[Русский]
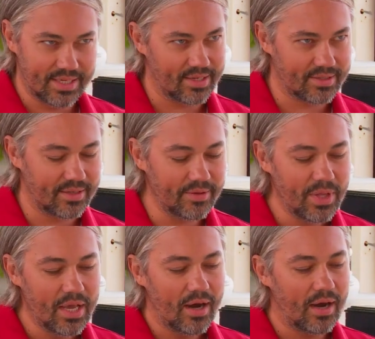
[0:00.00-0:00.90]
интересные.
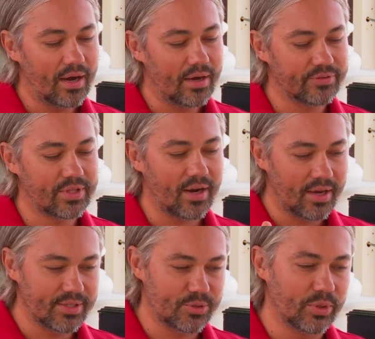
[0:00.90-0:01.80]
А
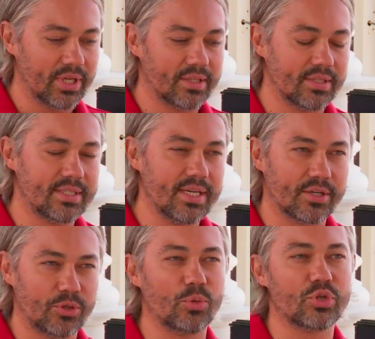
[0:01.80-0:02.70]
вторая зона — это те,
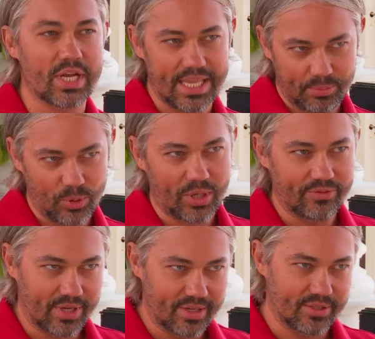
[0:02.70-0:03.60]
кто уже неплохо
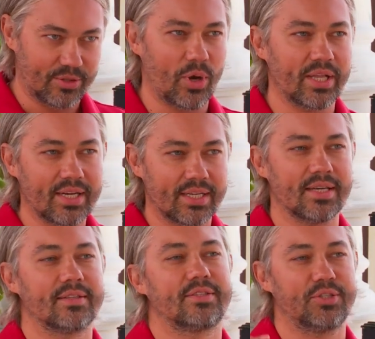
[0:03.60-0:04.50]
выглядит, но они
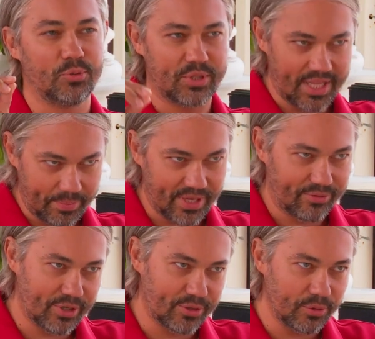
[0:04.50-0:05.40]
хотят дотянуться до
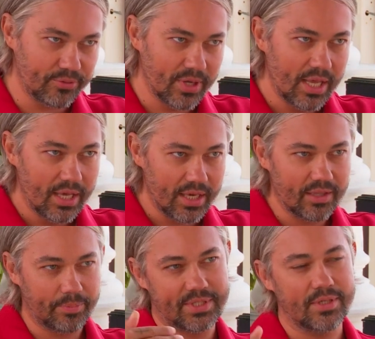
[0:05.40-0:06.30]
первых рядов. И
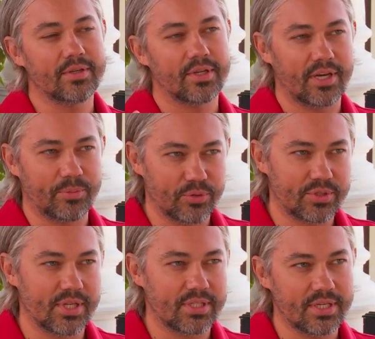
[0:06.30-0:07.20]
на последних рядах будут
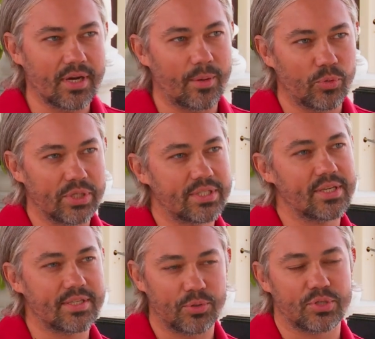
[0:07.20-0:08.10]
сидеть те, кому интересен